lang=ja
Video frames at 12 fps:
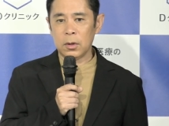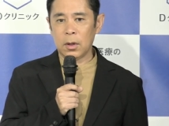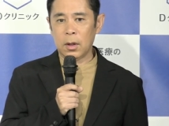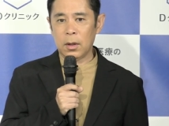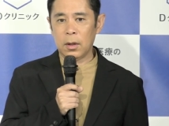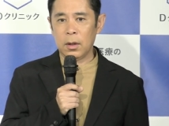
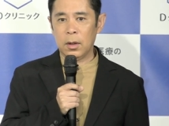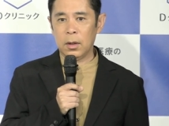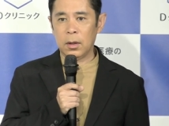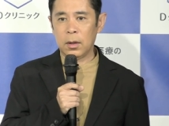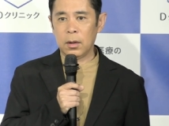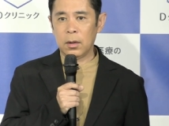
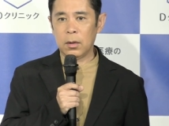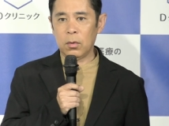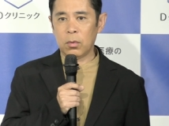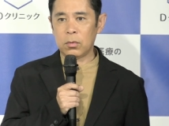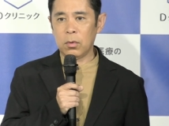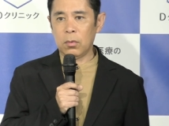えー、
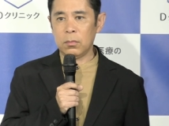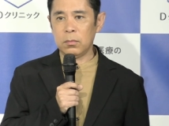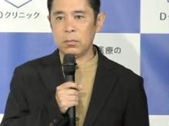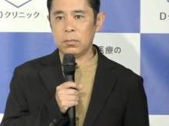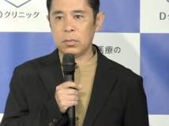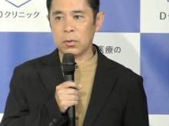録
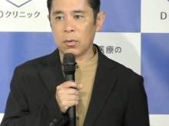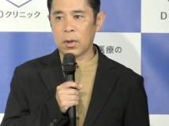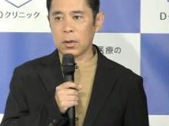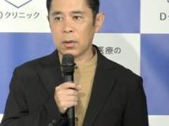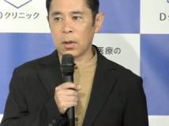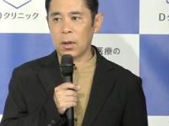音部の
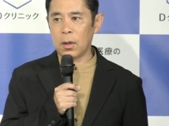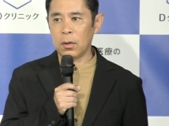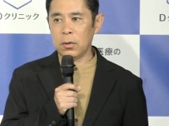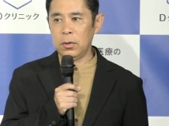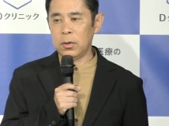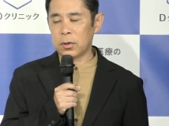方が「
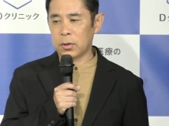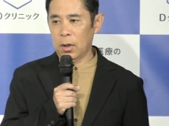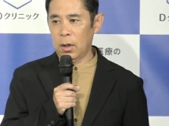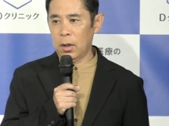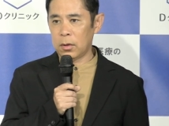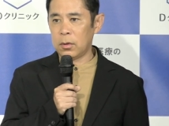いいです
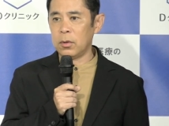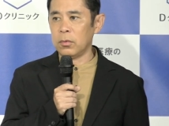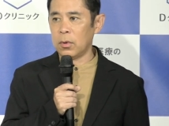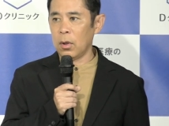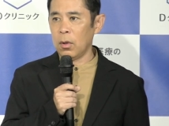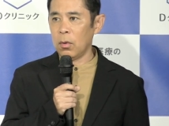ね」って
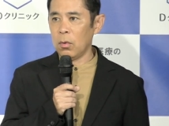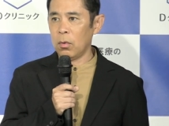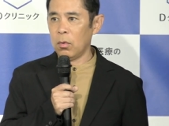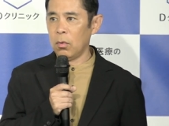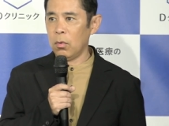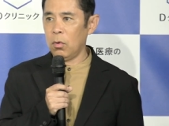言って載
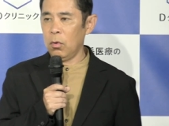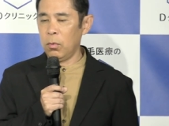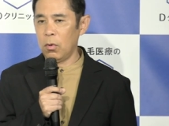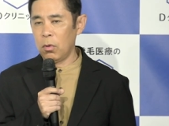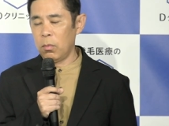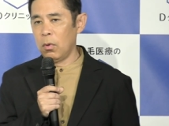せてくれて、ね、ほ
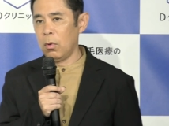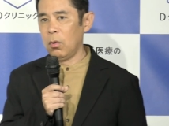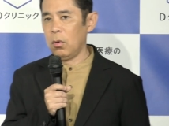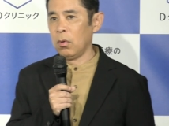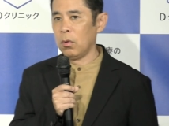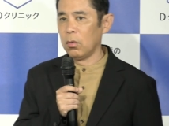ぼほ
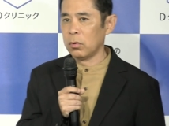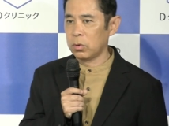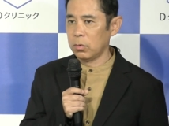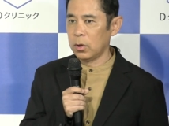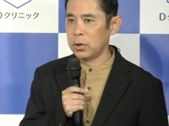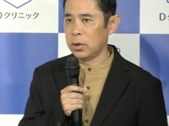ぼ
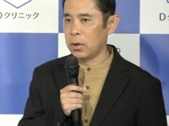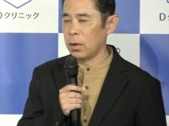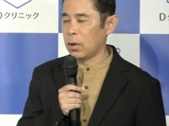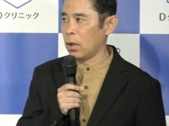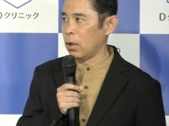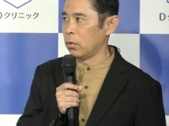そんな時
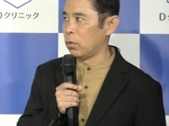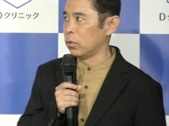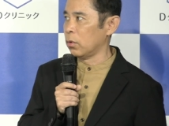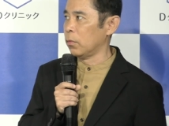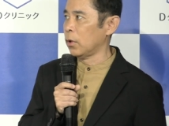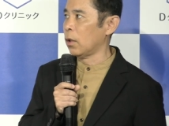間かかるこ
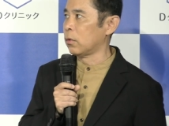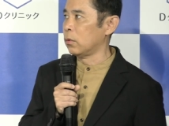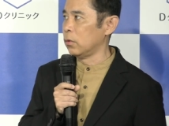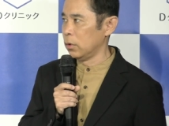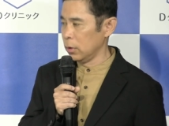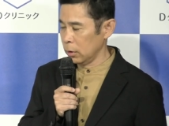ともなくあ
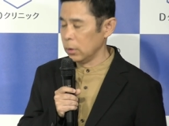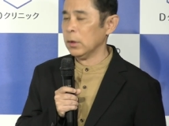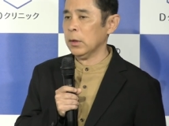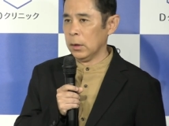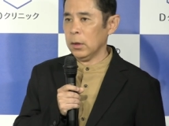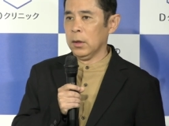そうで
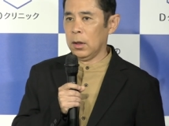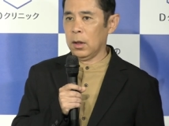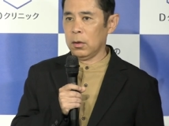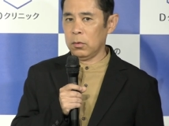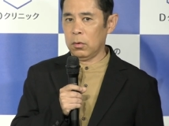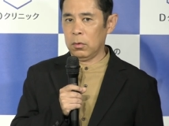すか、
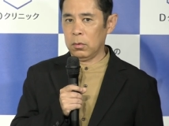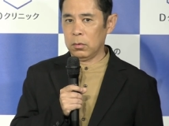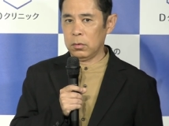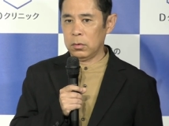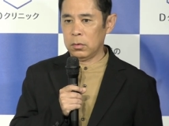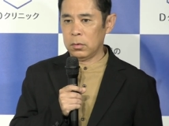はい、あ
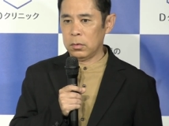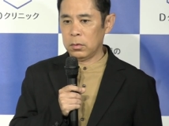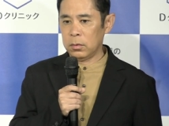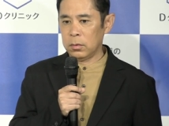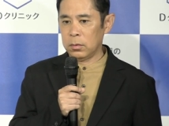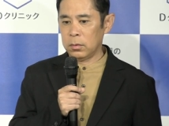の
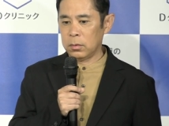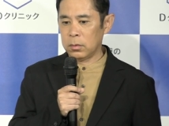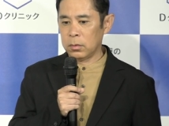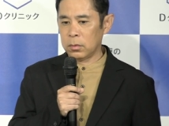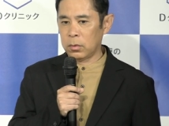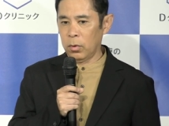
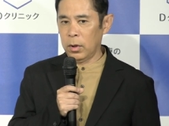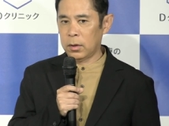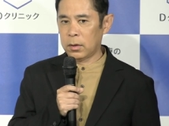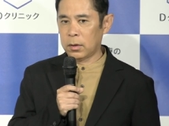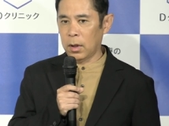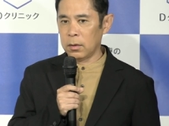取れ
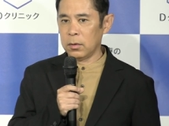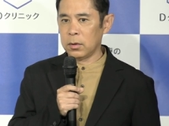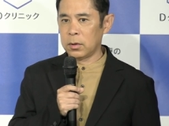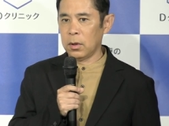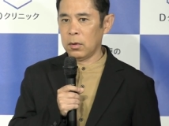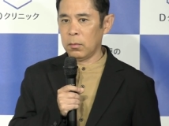たんで
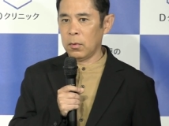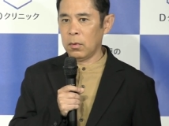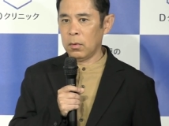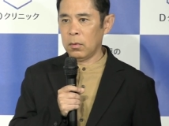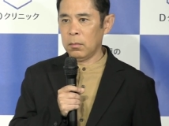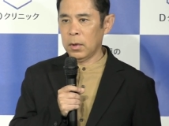すけど
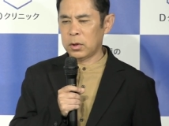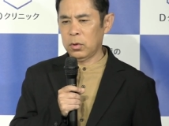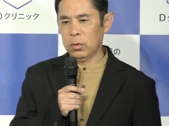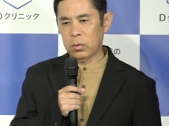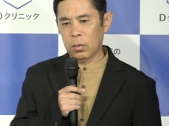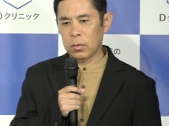も、まあ、
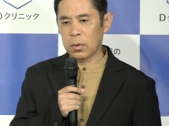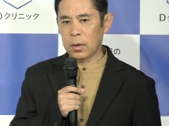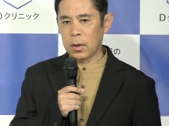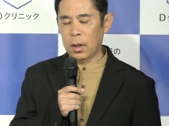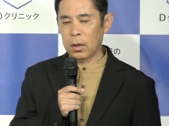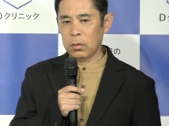ちょっと
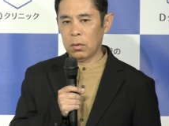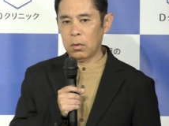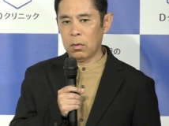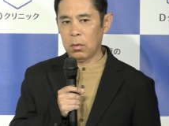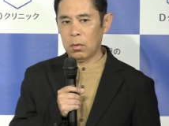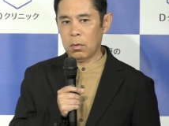あ
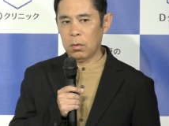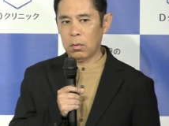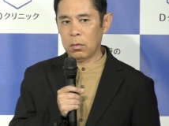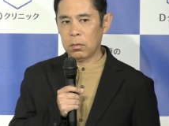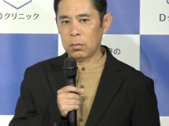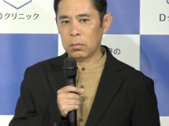の